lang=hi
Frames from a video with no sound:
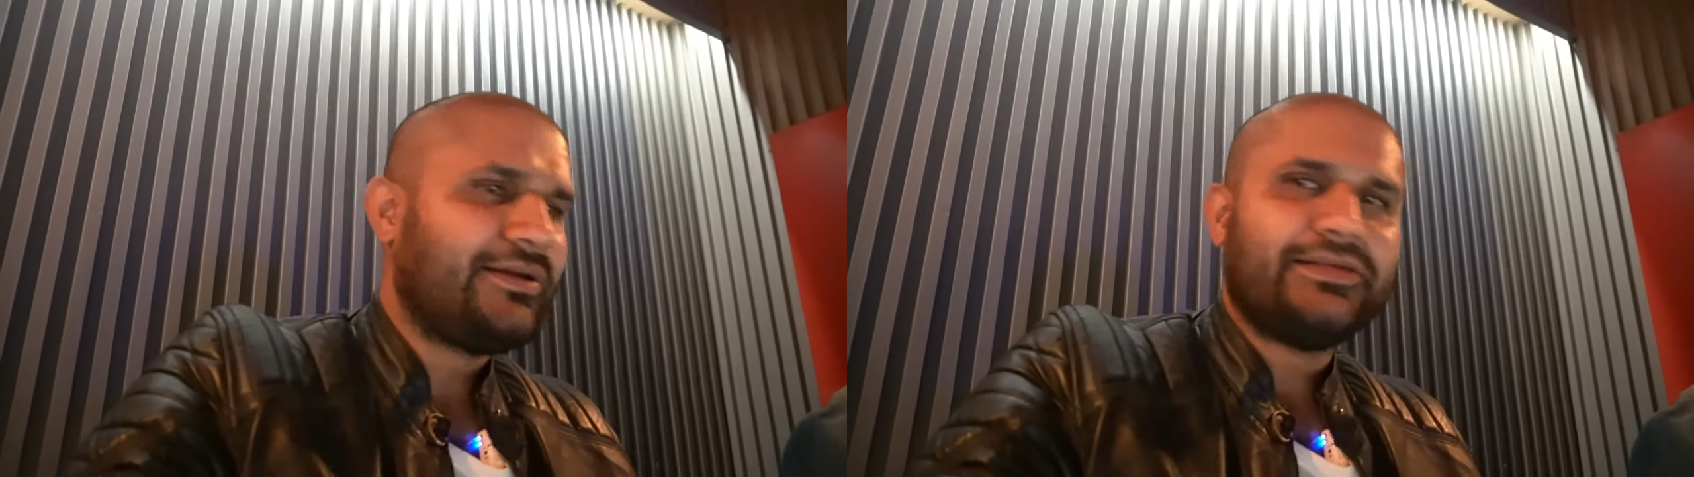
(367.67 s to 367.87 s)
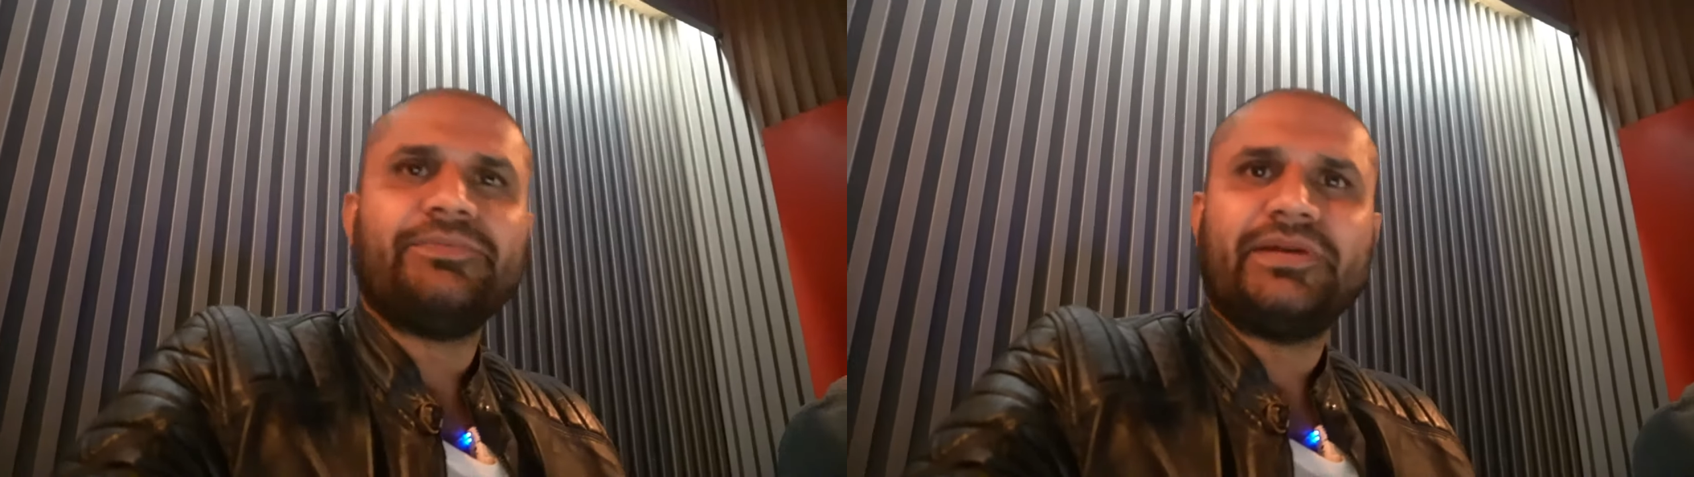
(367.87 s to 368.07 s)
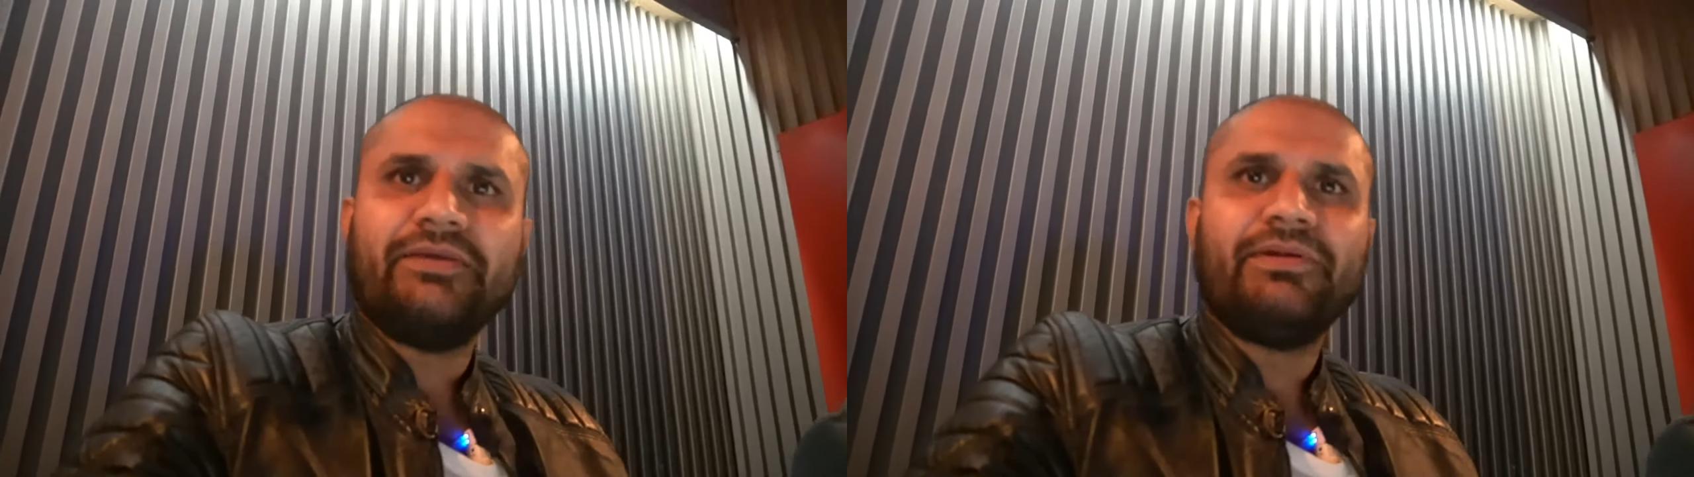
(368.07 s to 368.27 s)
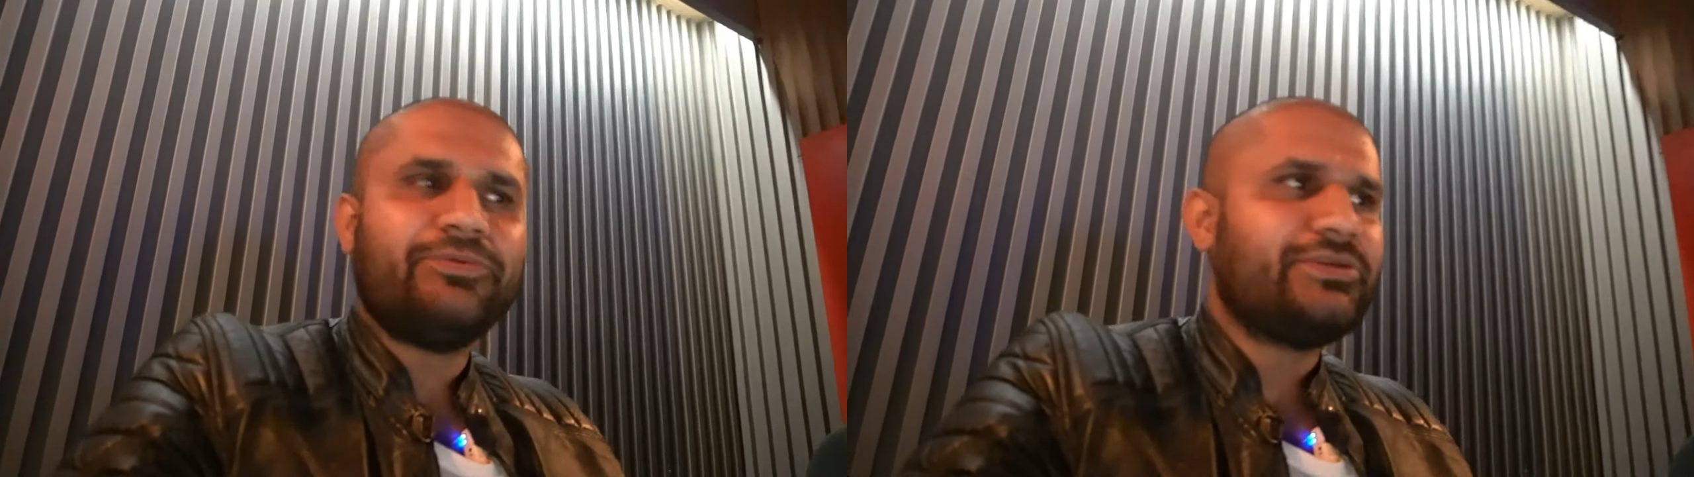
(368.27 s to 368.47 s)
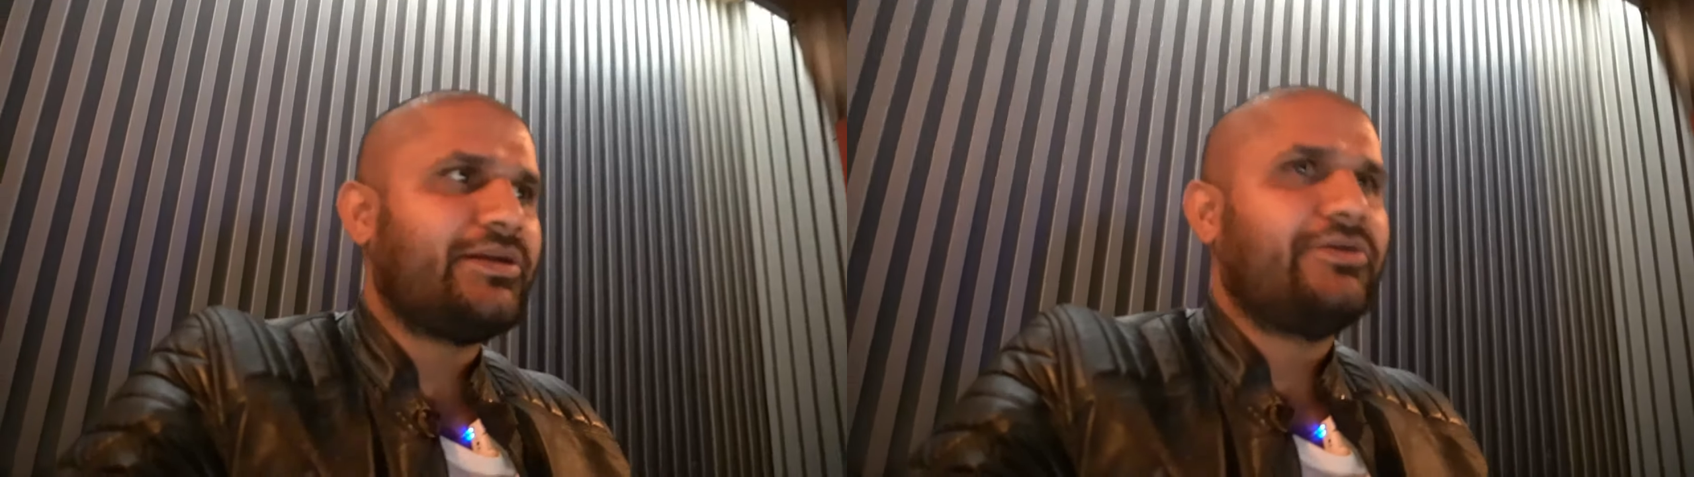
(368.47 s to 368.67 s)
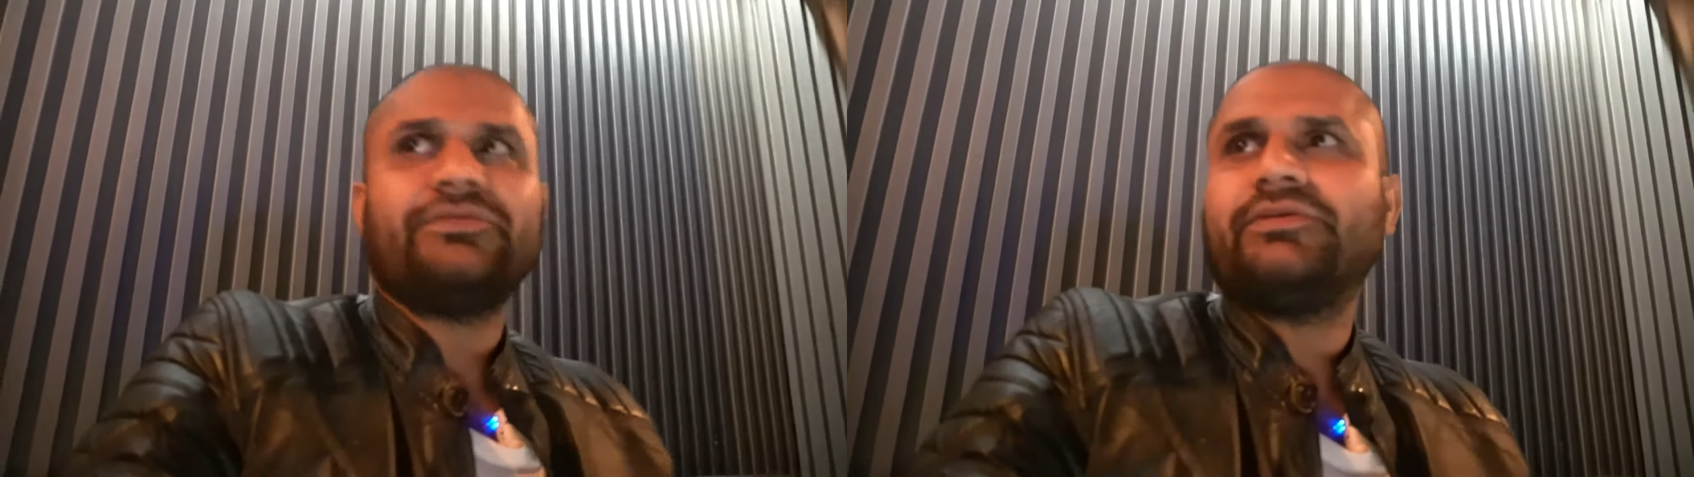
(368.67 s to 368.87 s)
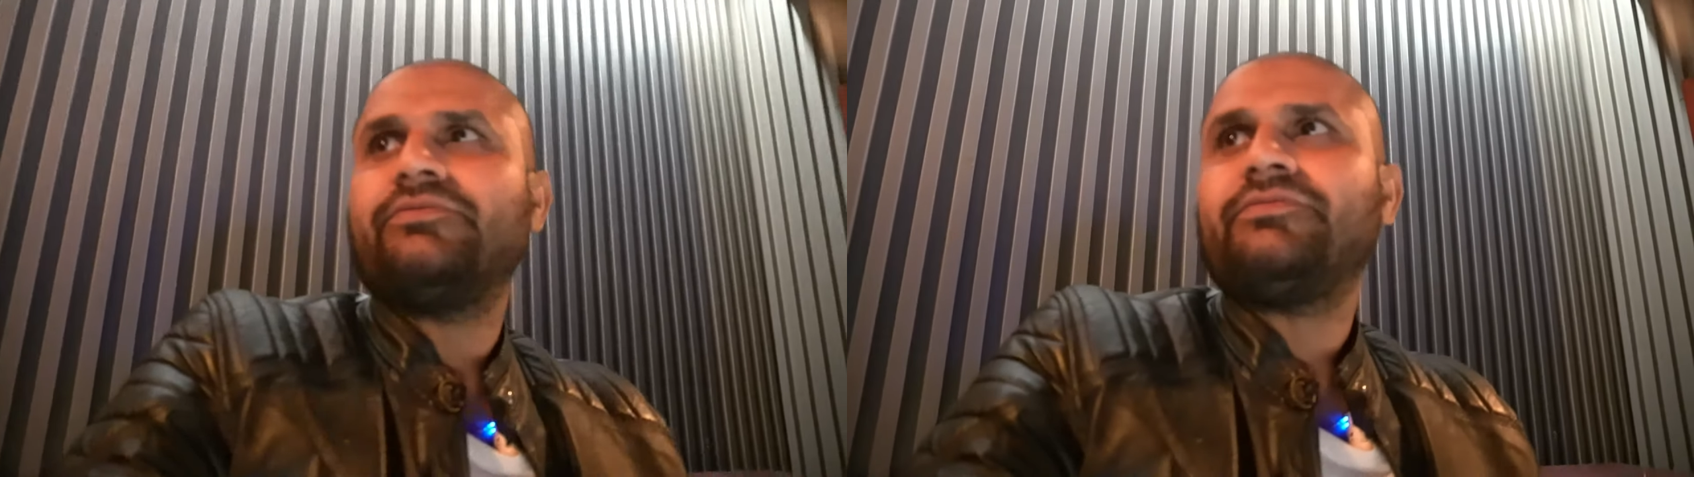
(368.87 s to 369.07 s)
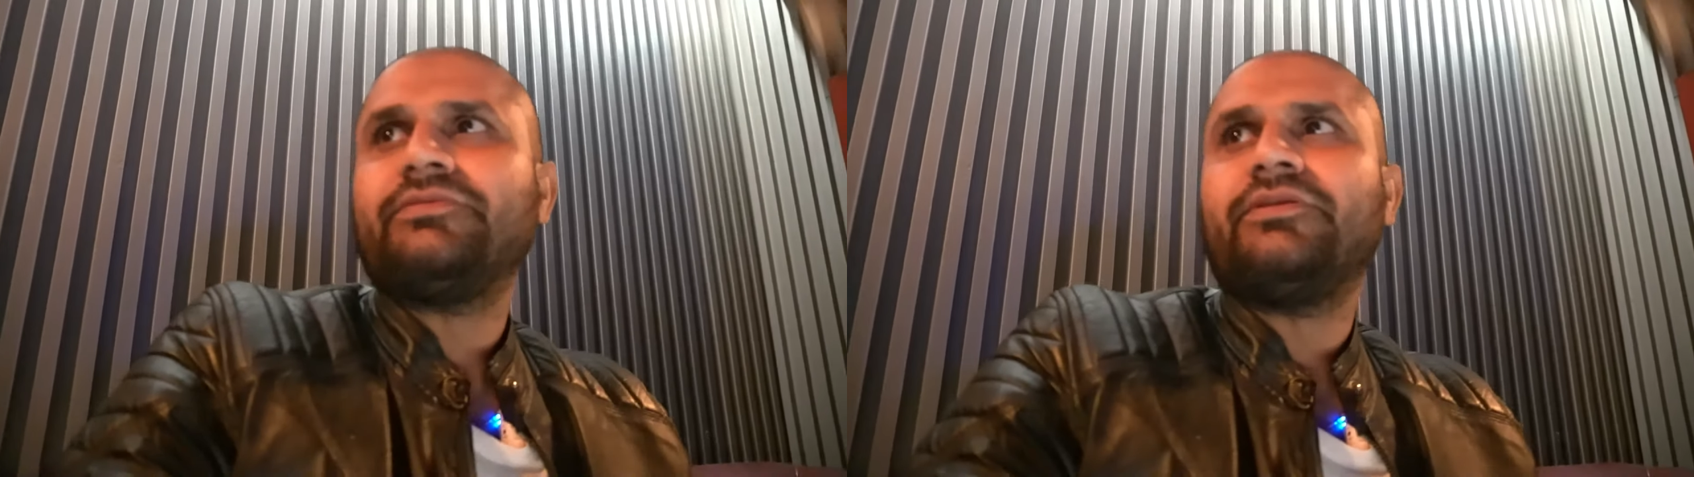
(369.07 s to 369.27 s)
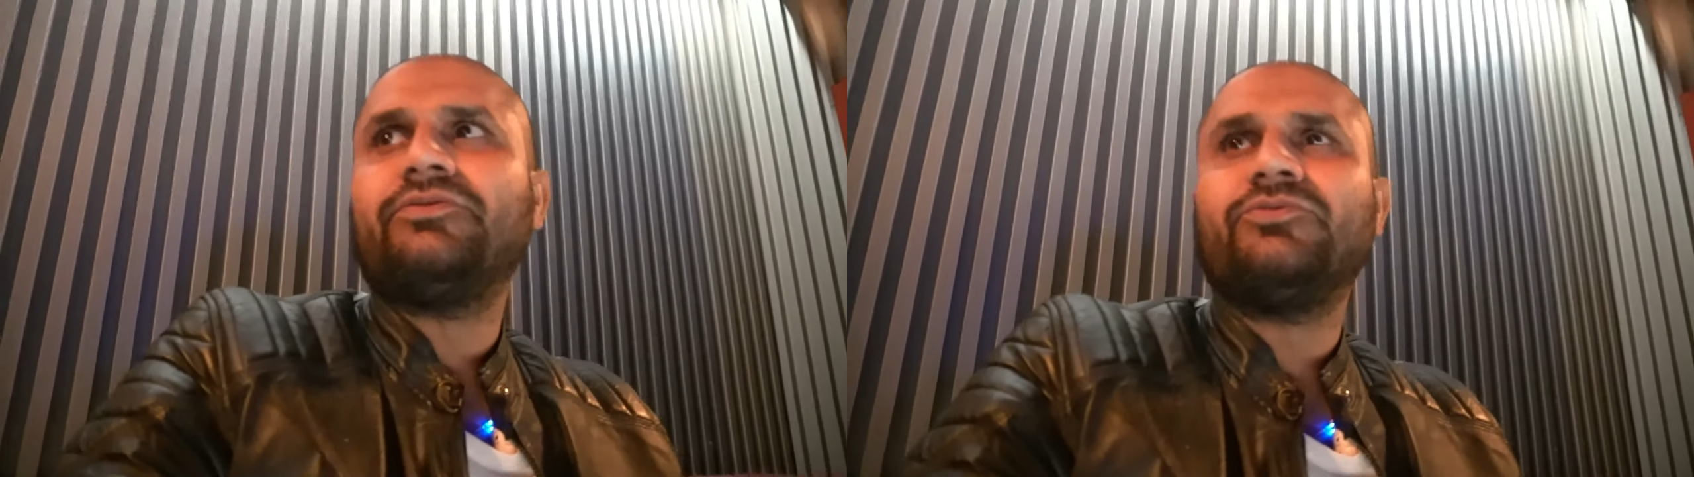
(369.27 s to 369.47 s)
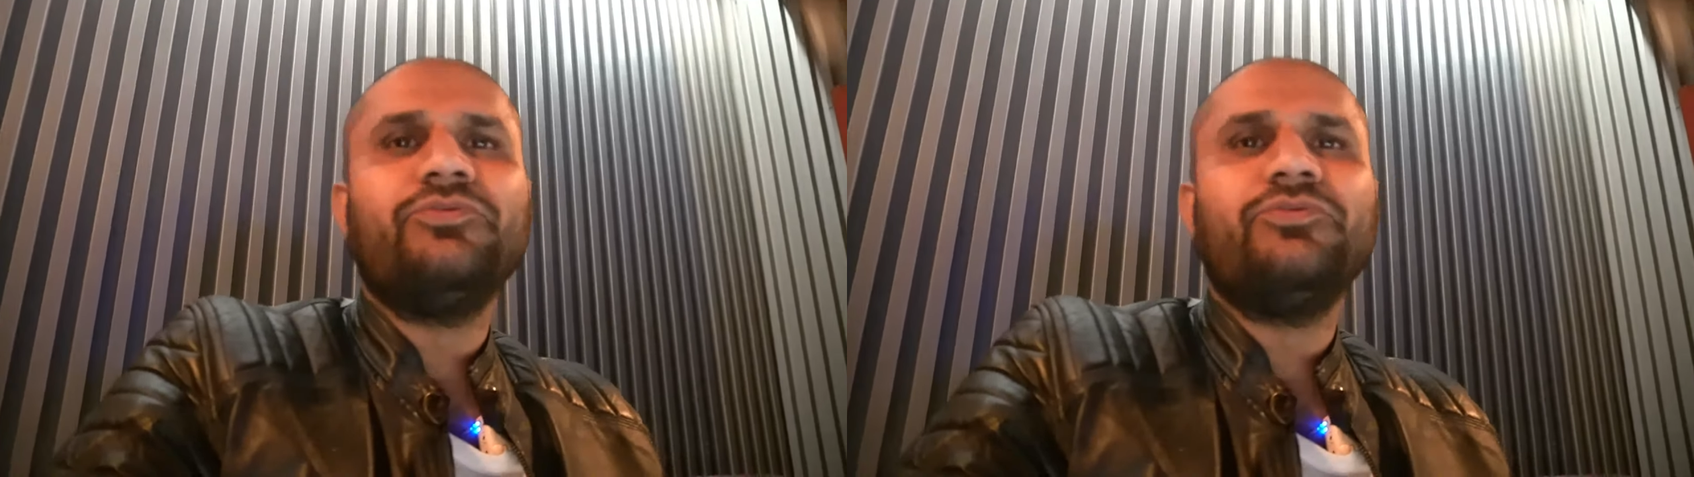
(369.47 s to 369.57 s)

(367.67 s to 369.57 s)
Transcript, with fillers: जब टेबल पर चल रहे हो लोग